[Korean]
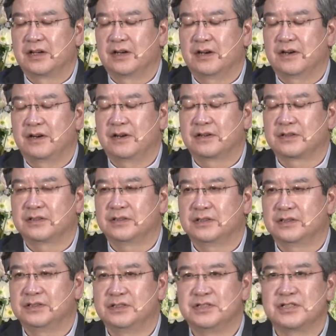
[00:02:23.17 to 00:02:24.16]
어,
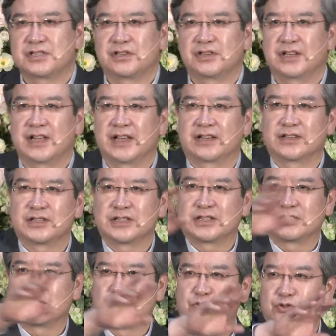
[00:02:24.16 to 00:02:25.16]
그 능선의 그
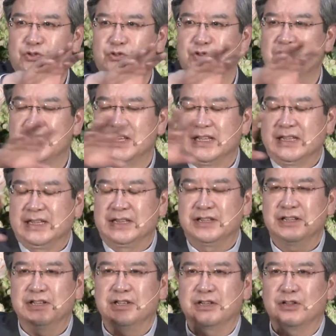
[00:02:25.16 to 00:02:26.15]
주둔에
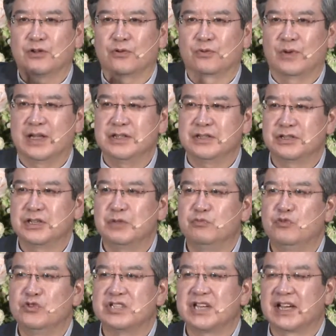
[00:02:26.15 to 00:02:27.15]
있는 완전히
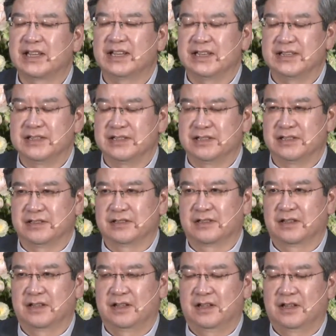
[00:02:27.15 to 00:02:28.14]
무장해 있는
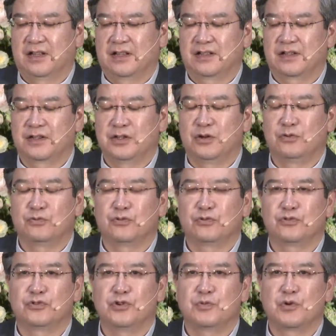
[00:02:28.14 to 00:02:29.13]
그
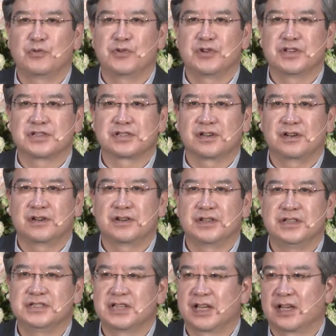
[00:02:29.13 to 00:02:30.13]
영국군을 보면서
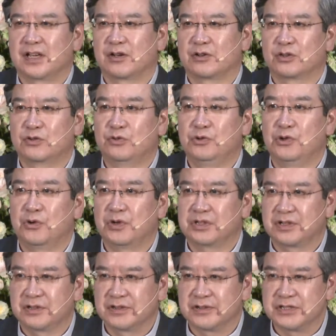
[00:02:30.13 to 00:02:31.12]
이제
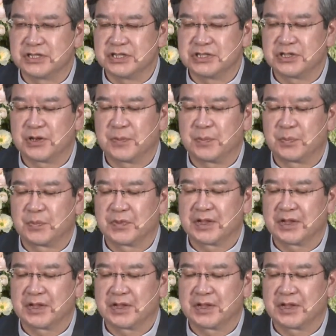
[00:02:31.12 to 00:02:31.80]
두려웠던 것이죠.